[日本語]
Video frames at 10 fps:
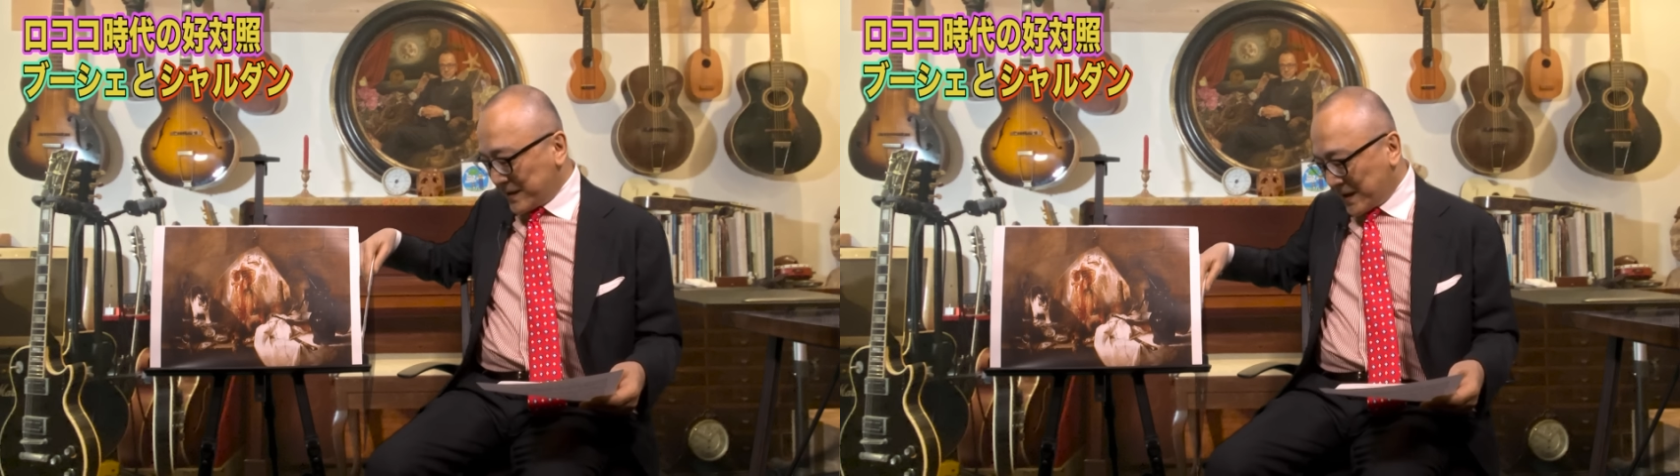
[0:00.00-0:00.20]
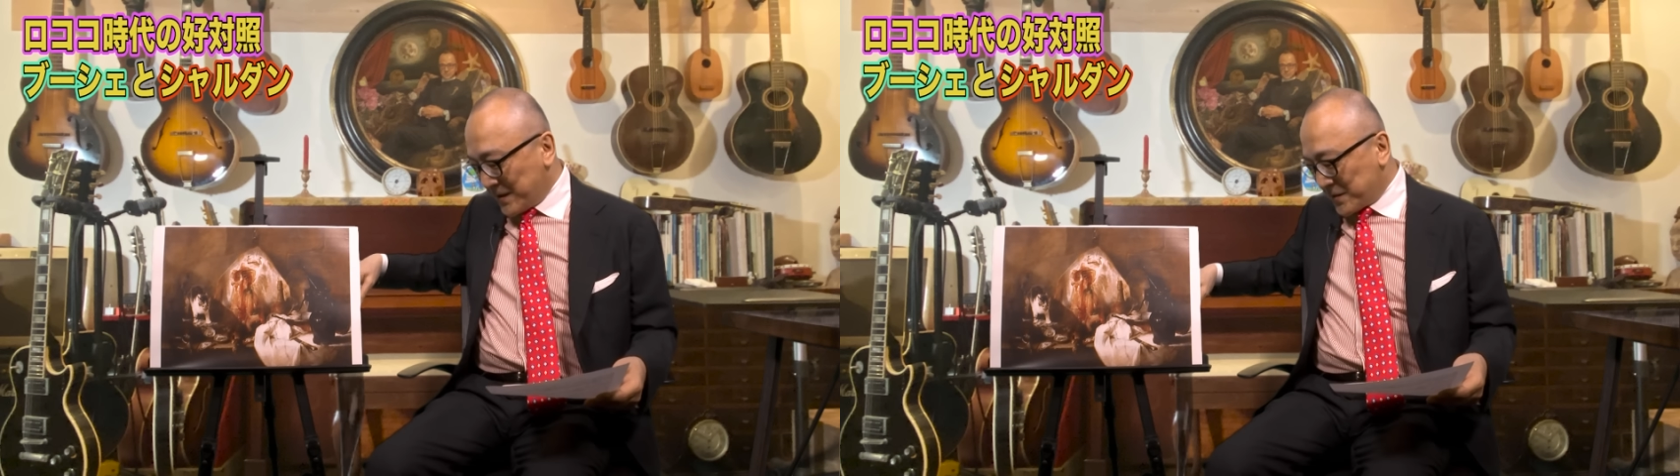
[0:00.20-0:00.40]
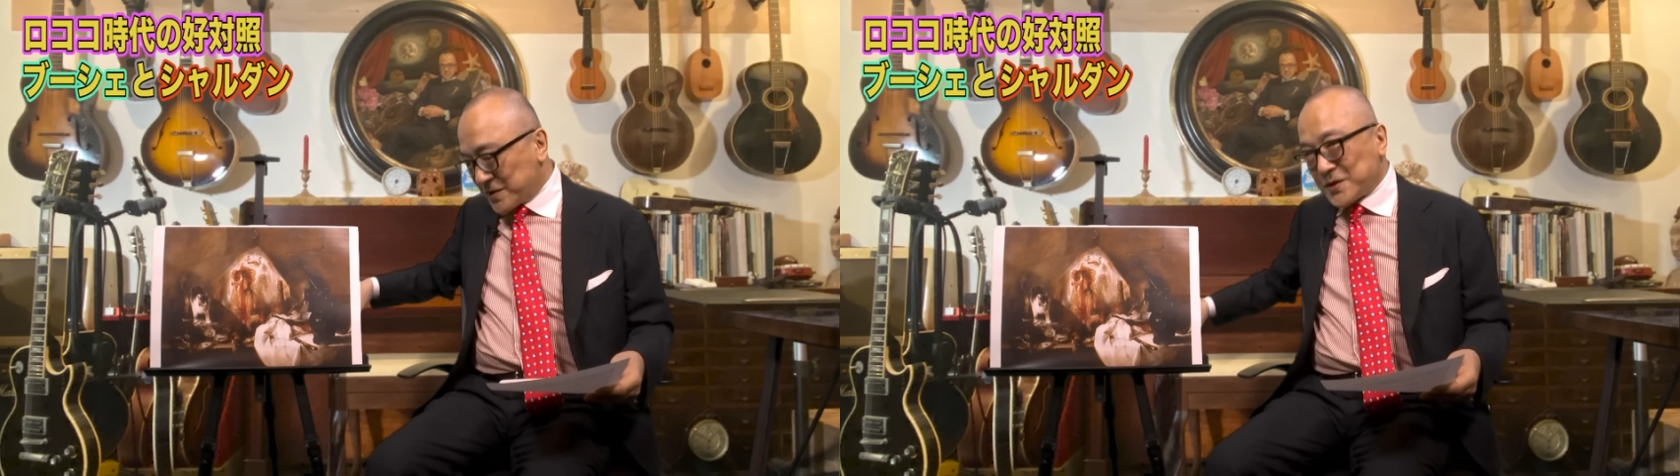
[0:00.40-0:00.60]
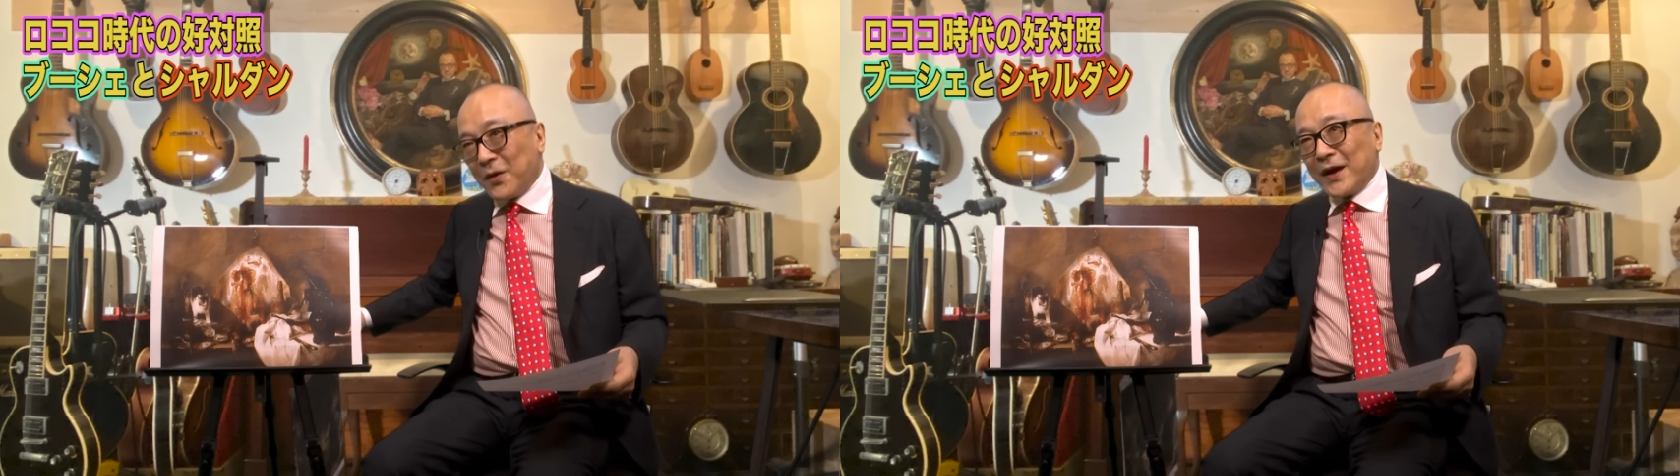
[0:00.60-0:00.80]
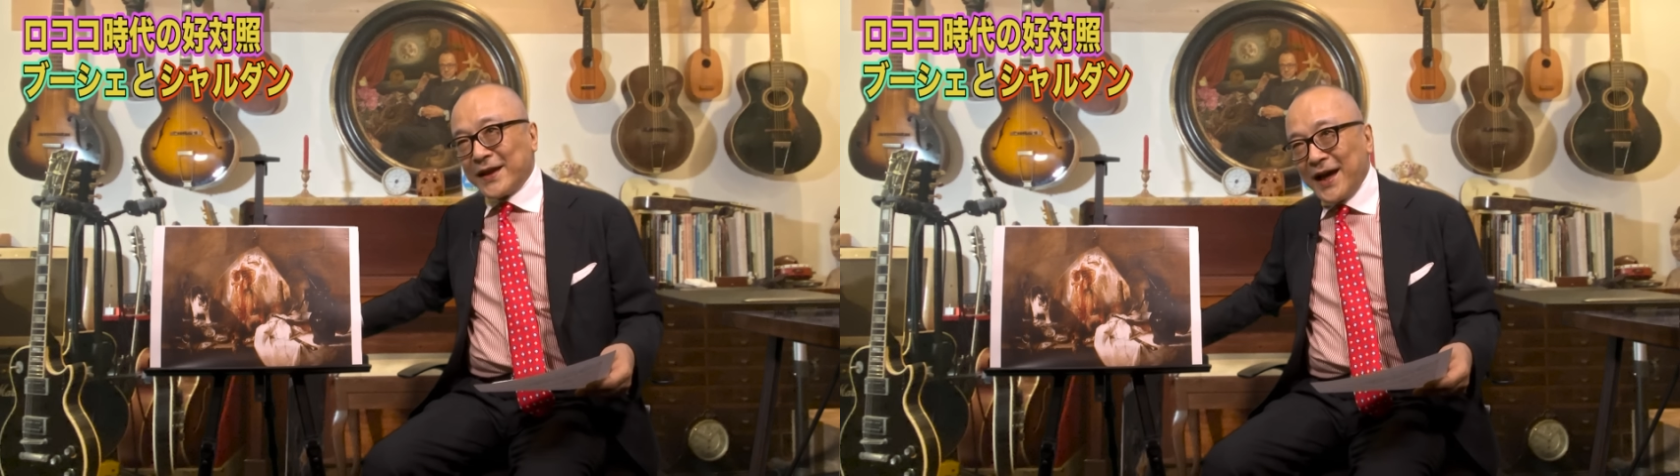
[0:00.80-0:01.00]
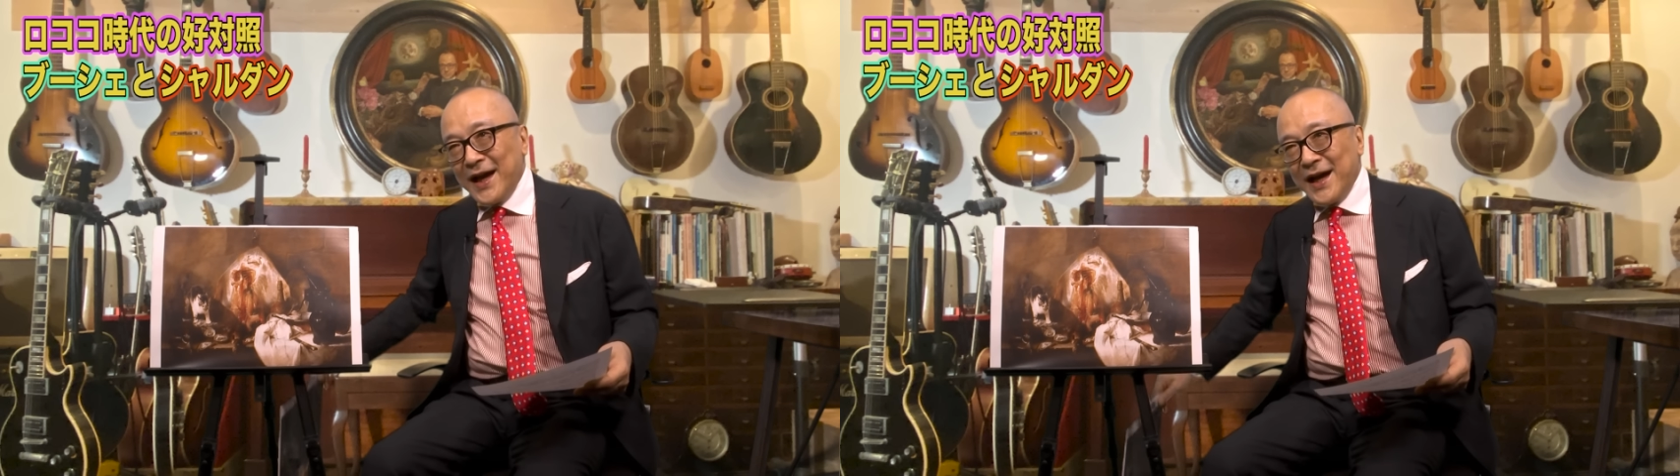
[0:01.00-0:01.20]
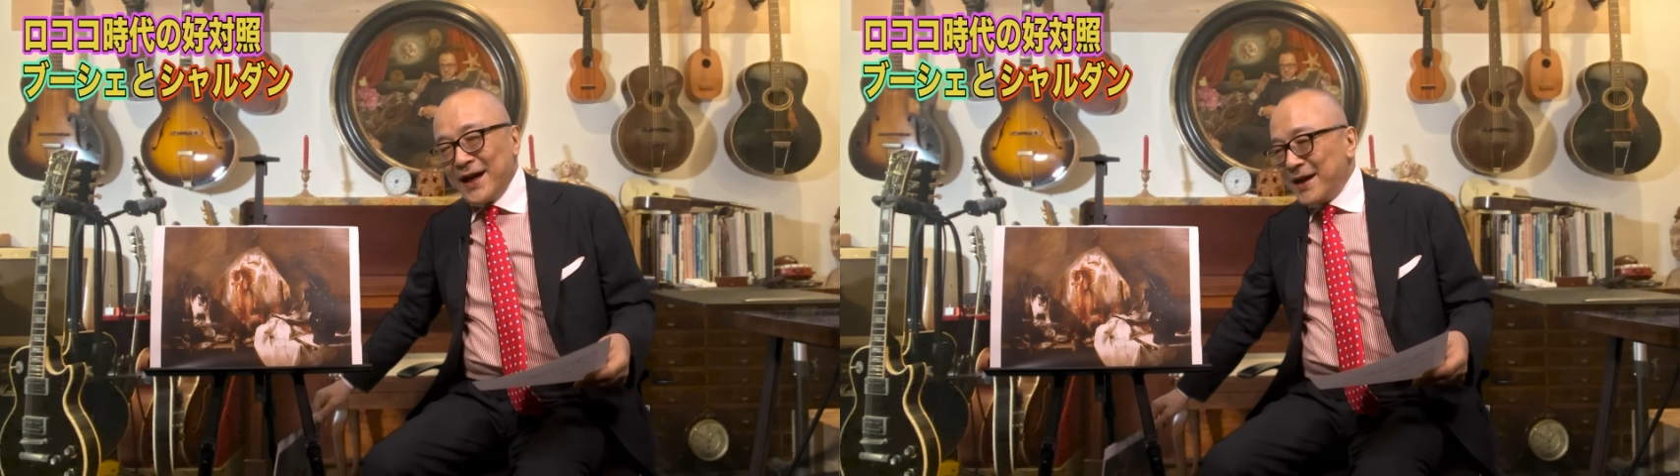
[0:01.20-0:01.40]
ていう人はね